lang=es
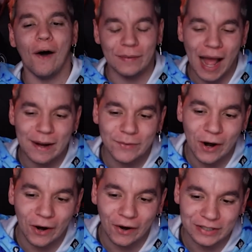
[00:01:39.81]

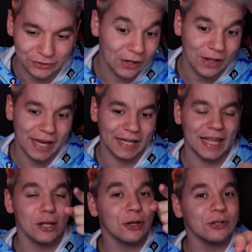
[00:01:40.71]
Vamos, eso era lo que
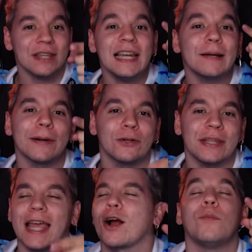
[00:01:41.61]
quería. Yo quiero estar en la
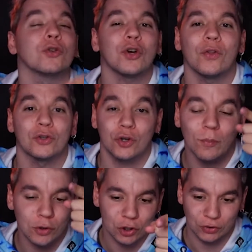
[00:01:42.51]
mayoría, como todos, con
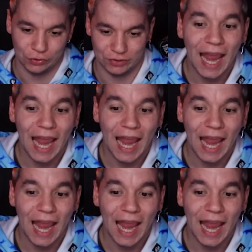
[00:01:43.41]
vosotros.